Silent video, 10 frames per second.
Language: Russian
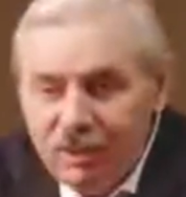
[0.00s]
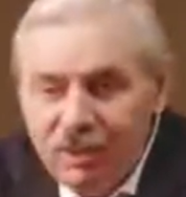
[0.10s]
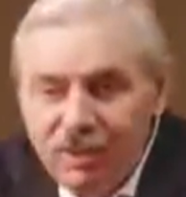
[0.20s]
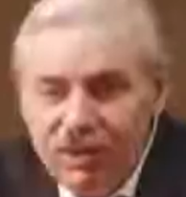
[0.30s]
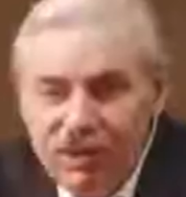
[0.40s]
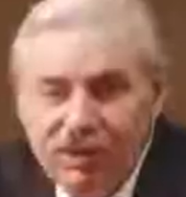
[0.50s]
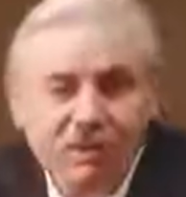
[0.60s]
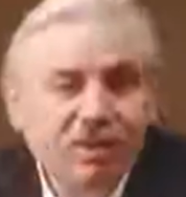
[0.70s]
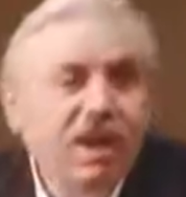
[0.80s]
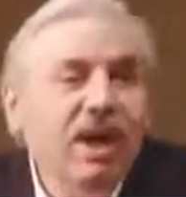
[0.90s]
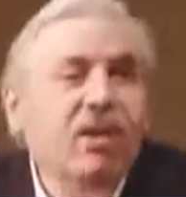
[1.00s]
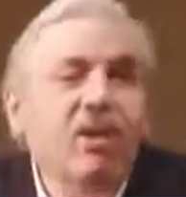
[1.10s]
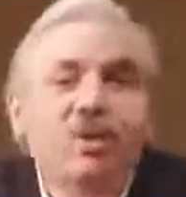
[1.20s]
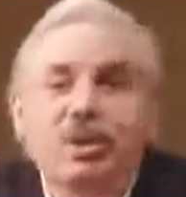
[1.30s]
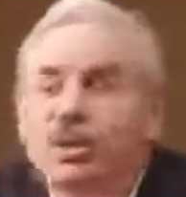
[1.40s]
то э,
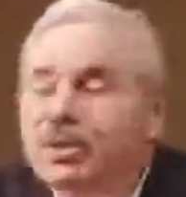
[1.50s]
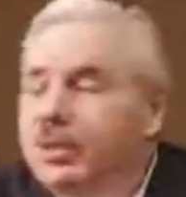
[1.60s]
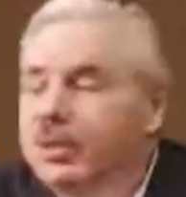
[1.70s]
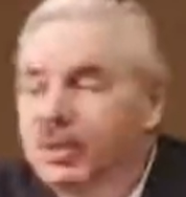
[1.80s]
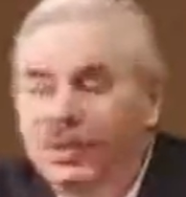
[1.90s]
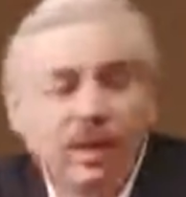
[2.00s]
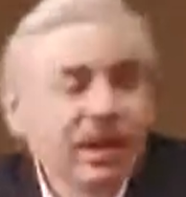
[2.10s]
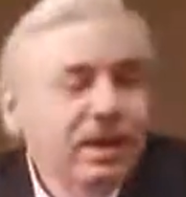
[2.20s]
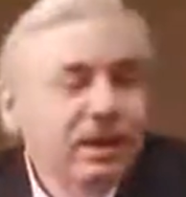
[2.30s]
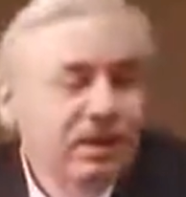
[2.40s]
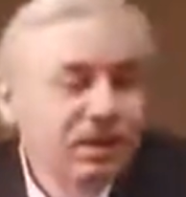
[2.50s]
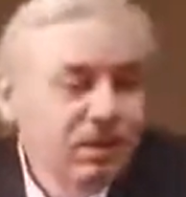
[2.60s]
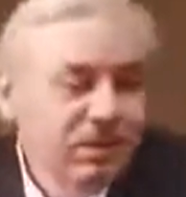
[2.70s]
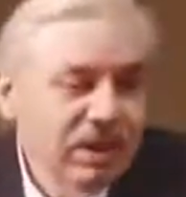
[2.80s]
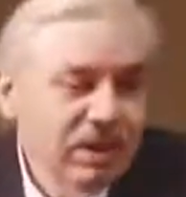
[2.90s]
огромное число
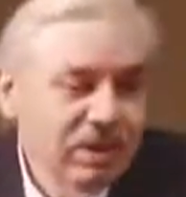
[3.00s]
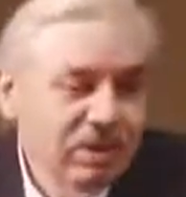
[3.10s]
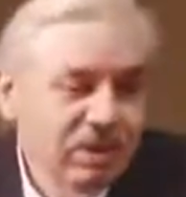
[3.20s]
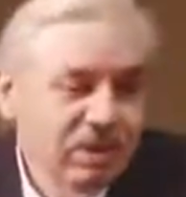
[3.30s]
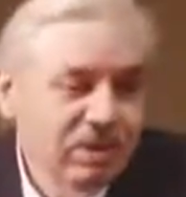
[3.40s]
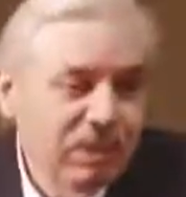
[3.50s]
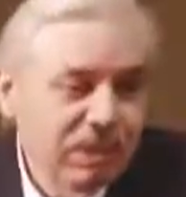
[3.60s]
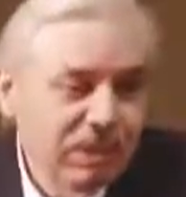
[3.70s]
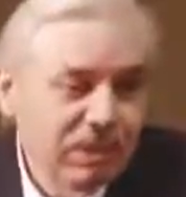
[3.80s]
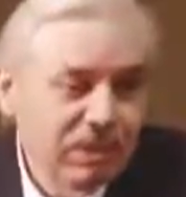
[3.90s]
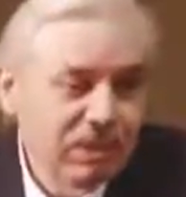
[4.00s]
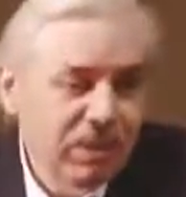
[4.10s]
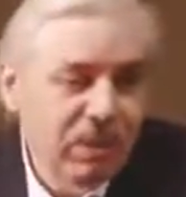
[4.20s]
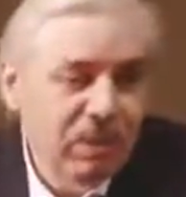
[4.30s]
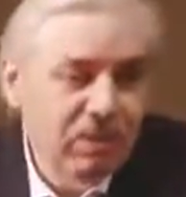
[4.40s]
чиновников будет саботировать,
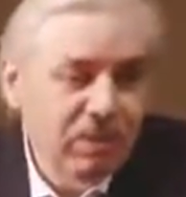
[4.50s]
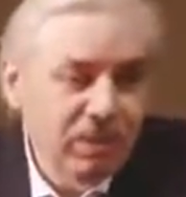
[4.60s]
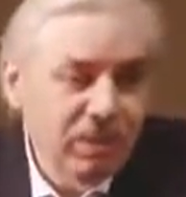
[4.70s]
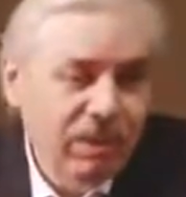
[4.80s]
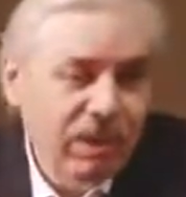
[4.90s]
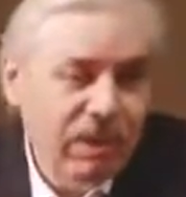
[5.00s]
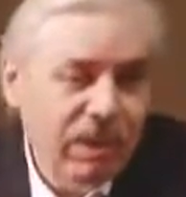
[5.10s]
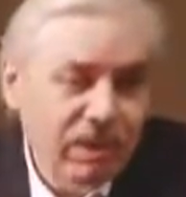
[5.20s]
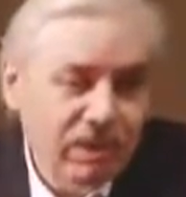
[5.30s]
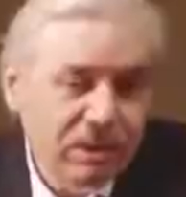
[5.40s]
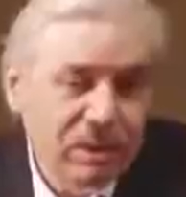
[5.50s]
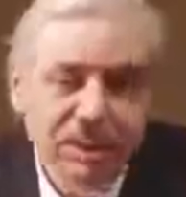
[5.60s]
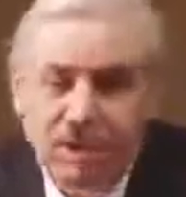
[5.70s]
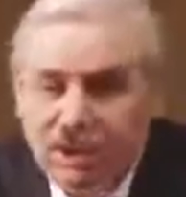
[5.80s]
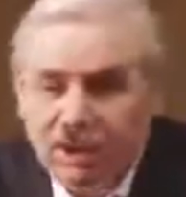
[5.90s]
чтобы любое хорошее
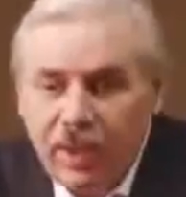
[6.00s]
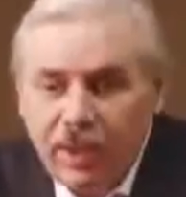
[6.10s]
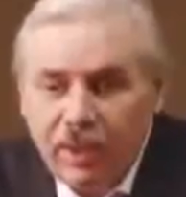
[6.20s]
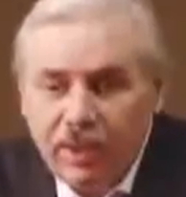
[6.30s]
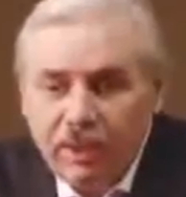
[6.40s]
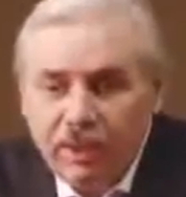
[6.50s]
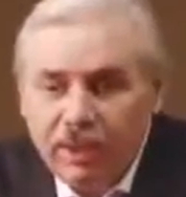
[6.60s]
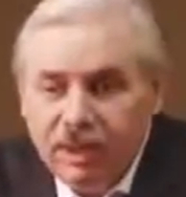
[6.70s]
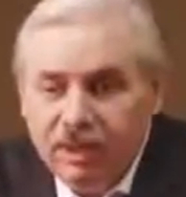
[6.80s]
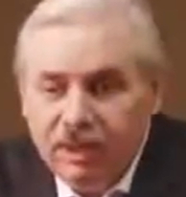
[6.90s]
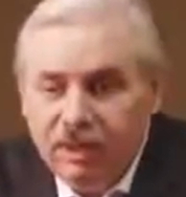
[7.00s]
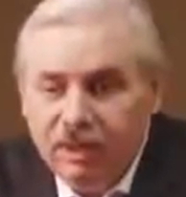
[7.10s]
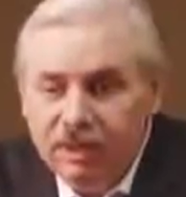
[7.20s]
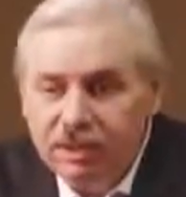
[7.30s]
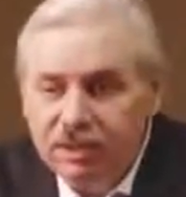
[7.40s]
начинание никогда
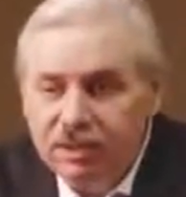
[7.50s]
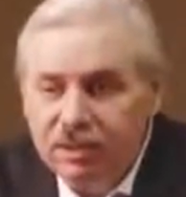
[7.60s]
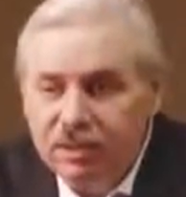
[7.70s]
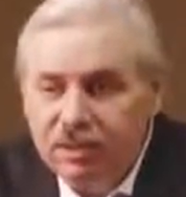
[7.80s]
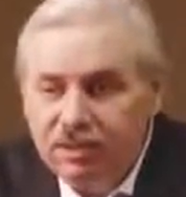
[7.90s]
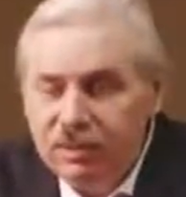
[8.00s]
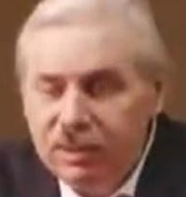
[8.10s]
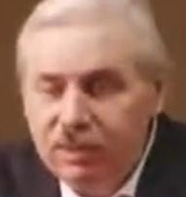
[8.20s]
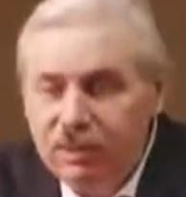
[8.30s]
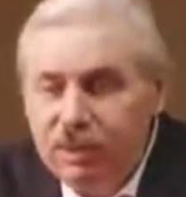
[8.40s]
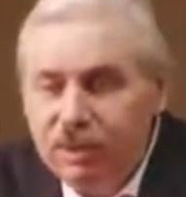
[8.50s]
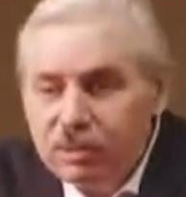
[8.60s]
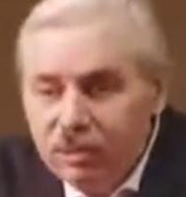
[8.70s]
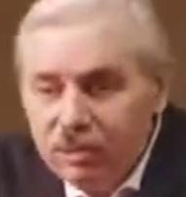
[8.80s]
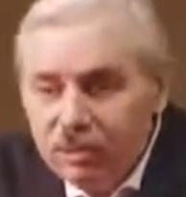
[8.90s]
не дошло до дела.
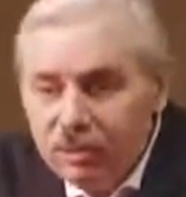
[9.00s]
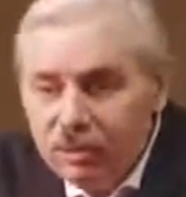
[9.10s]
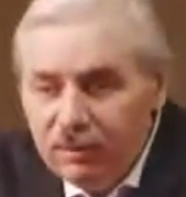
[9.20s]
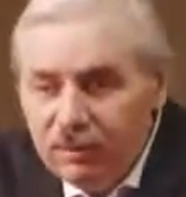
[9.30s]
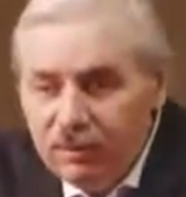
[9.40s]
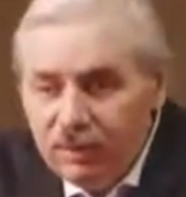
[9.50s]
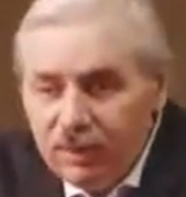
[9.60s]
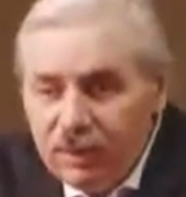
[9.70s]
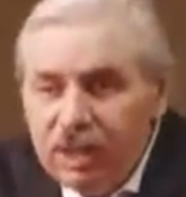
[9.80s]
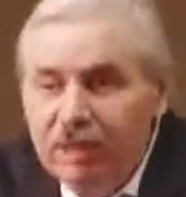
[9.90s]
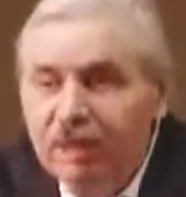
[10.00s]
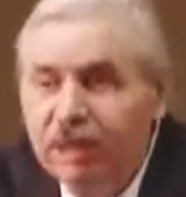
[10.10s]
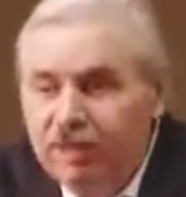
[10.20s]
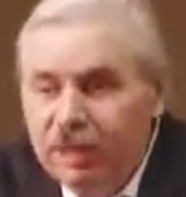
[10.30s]
Почему? Им это